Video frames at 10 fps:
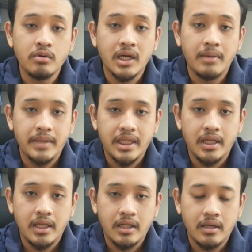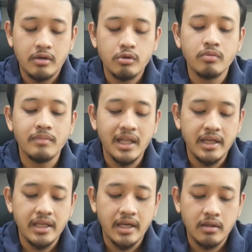untuk dapetin, untuk
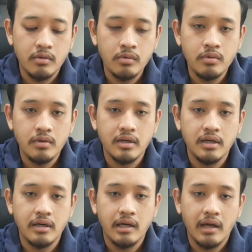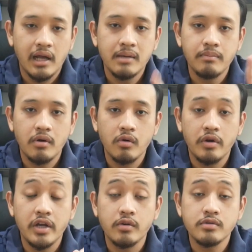belinya itu uh, kalian perlu
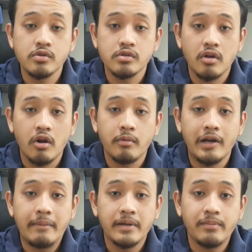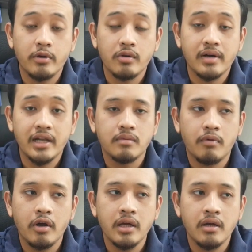kode khusus kalau mau dapat potongan.
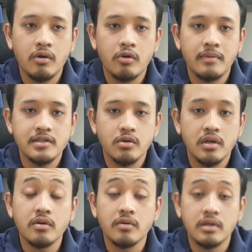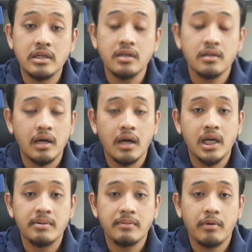Pokoknya kalau lo masukin kode akan
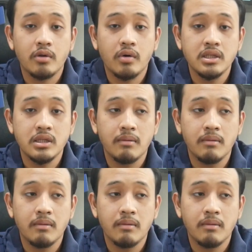dapat potongan